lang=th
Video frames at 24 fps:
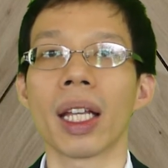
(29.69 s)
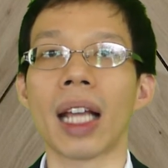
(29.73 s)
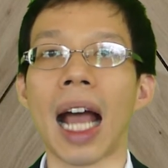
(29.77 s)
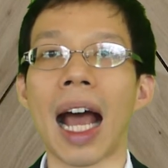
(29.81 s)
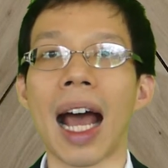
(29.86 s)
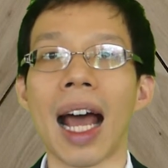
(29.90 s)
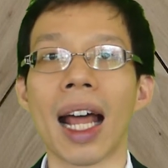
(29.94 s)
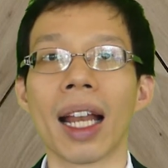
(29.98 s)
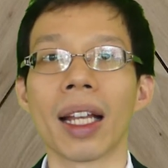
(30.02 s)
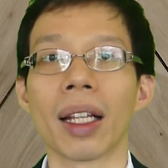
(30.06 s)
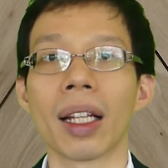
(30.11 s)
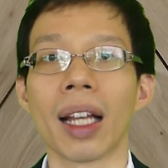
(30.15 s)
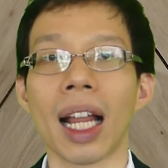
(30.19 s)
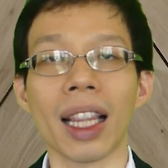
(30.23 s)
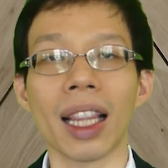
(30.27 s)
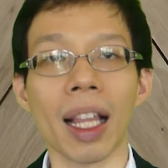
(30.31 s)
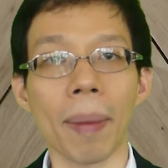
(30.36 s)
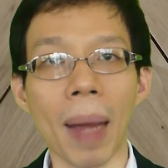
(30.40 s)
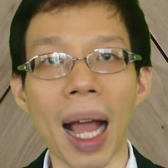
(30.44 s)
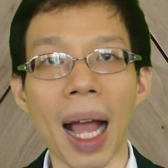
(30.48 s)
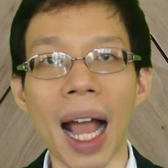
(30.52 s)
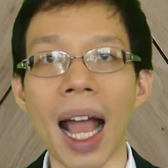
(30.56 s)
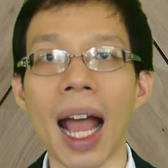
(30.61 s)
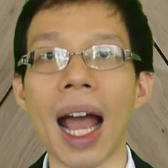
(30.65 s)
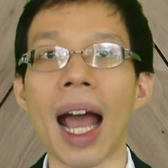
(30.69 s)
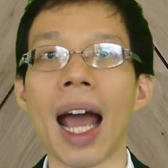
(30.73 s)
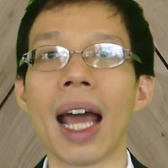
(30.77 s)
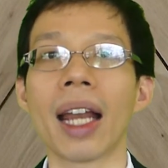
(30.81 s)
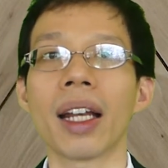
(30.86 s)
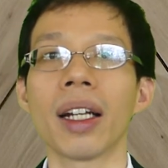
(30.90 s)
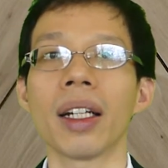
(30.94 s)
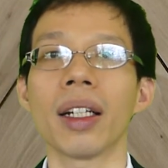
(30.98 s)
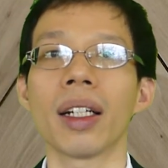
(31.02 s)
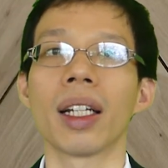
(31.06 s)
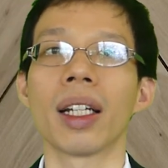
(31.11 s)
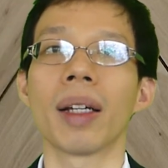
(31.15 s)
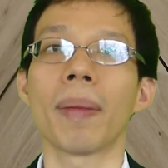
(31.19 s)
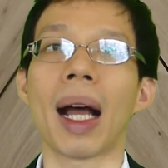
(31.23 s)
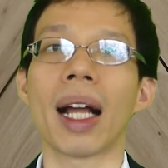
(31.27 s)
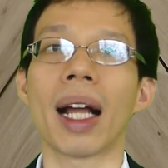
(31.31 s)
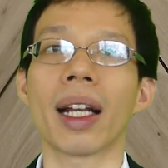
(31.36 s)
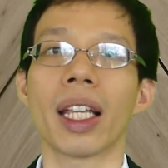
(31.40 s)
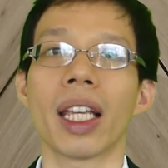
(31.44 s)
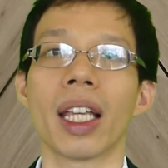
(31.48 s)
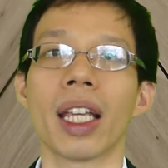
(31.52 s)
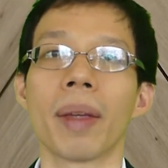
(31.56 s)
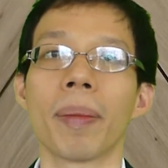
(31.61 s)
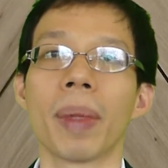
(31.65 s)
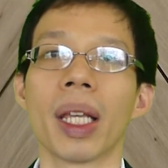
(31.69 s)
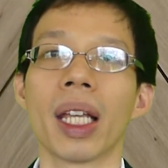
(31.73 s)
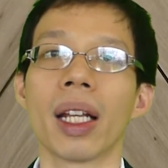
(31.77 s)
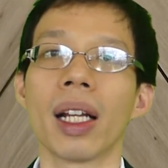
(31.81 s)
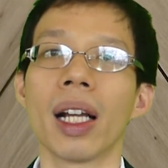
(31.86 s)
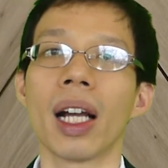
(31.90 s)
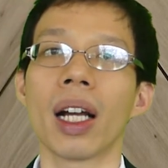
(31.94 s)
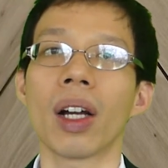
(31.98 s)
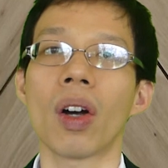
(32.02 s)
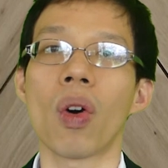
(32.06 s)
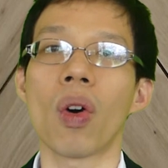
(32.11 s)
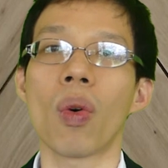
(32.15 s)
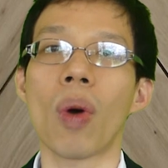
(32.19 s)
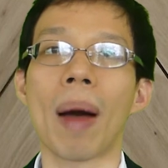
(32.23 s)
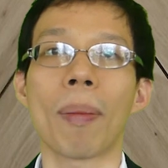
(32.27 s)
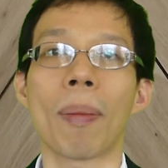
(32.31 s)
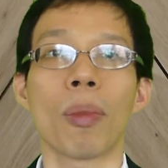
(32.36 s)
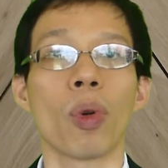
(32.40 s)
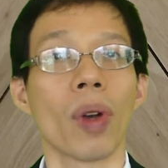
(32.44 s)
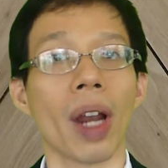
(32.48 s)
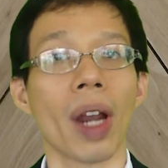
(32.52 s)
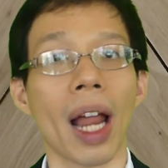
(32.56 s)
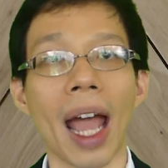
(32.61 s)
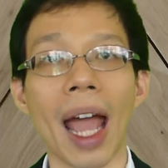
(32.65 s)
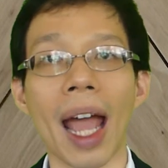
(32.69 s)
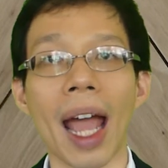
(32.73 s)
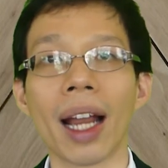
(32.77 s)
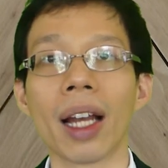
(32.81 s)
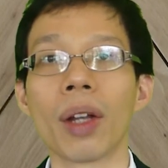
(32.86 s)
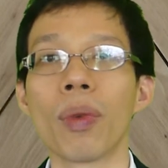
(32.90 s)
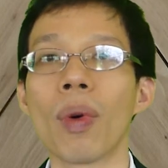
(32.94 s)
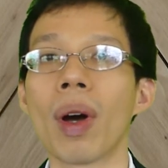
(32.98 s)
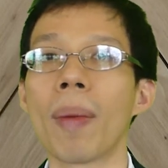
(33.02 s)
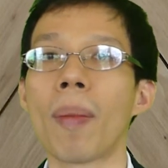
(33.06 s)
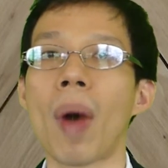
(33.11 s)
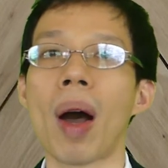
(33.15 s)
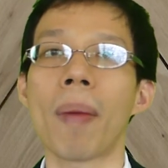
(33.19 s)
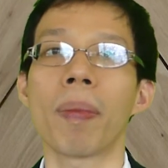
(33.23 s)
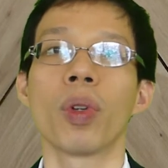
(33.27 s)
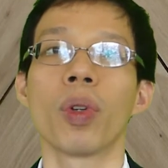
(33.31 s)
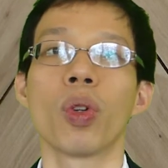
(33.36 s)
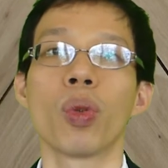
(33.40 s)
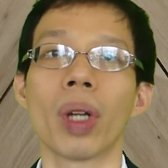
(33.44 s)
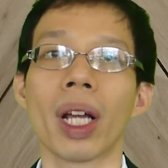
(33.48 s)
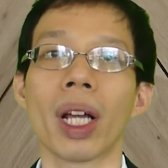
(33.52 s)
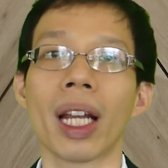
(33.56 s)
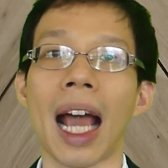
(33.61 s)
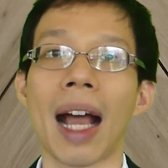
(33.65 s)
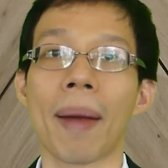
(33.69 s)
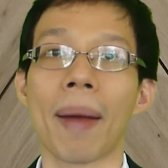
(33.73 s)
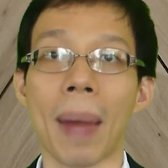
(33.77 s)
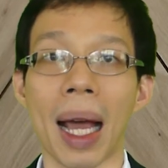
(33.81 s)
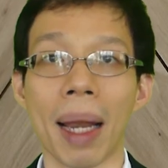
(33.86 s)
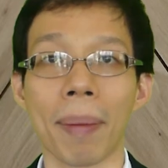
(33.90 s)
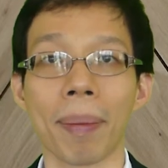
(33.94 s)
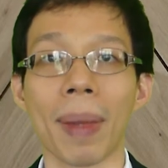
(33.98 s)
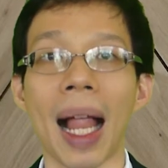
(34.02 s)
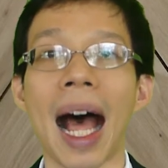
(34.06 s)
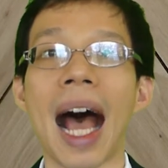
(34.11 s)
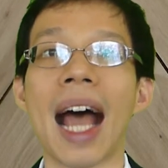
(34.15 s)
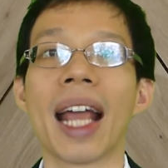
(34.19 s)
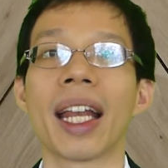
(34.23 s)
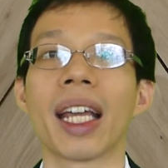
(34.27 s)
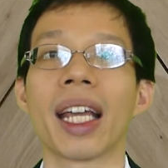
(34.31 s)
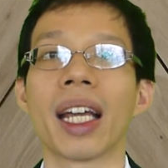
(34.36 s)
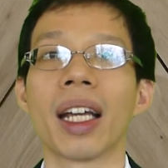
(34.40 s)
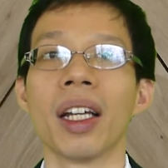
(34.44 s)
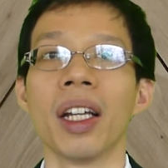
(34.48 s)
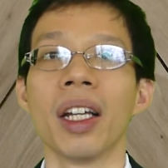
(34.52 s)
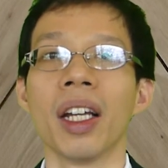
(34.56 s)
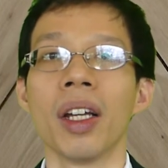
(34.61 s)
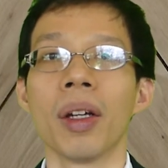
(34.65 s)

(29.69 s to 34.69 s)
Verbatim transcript: การรัฐประหาร หรือบางทีมีเรื่องของความรุนแรงหรือว่าม็อบดูท่าทางบานปลายเนี่ย